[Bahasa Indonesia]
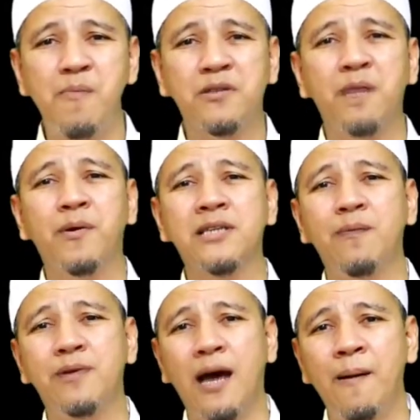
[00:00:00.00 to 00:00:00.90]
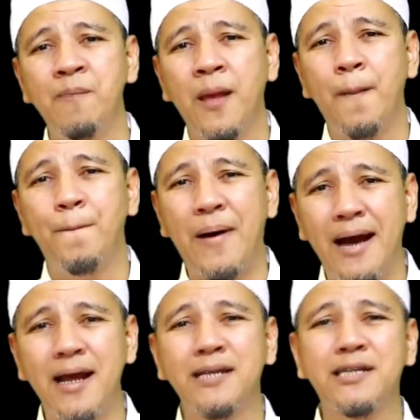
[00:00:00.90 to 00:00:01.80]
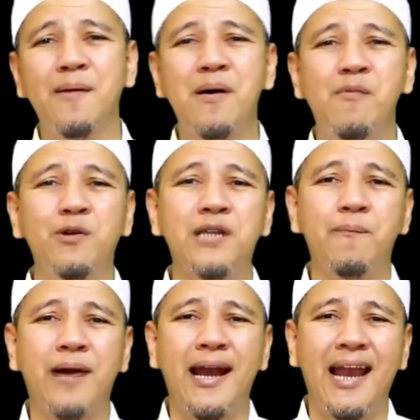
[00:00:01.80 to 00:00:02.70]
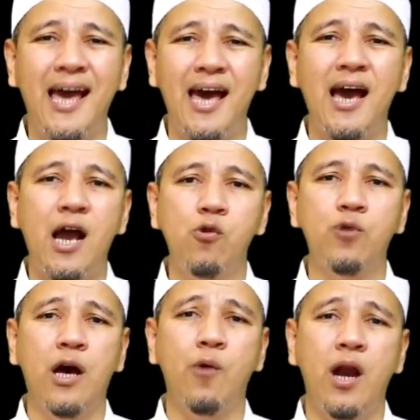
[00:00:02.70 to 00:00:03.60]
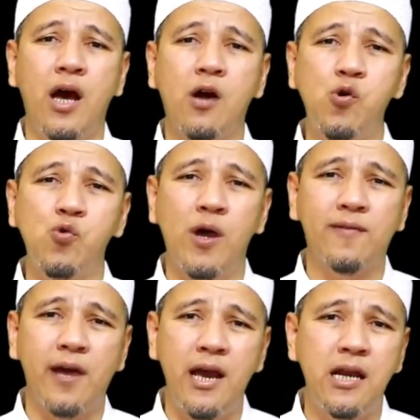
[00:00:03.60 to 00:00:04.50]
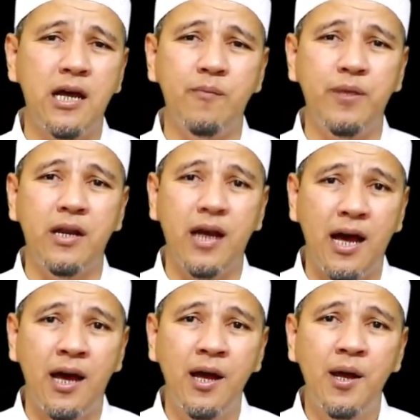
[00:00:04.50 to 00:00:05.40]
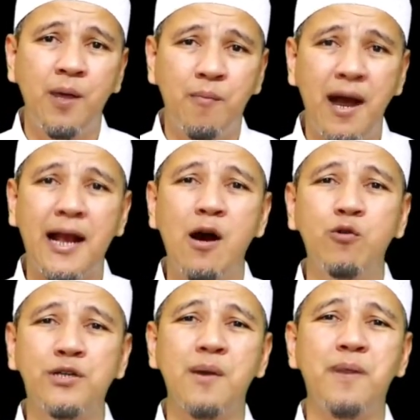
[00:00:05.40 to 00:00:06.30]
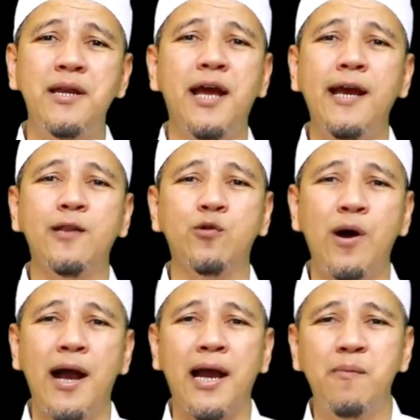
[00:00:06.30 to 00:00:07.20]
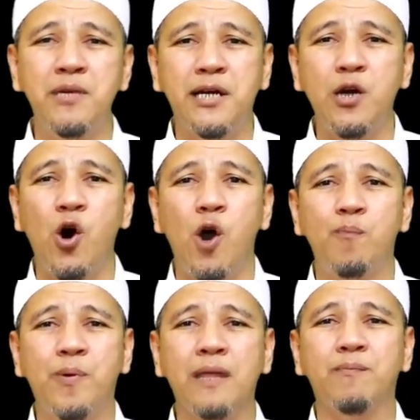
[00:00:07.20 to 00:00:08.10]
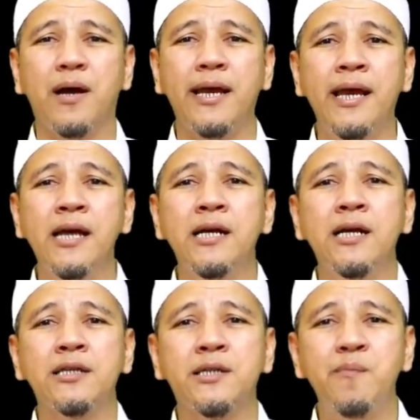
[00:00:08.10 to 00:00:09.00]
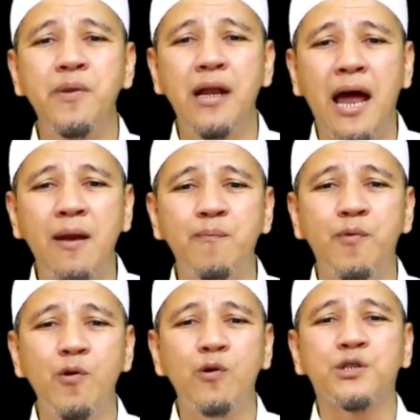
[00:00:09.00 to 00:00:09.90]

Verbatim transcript: Muhammad SAW bersabda, barang siapa mengucapkan la haula wala quwata illa billah, maka ucapannya itu akan menjadi obat bagi 99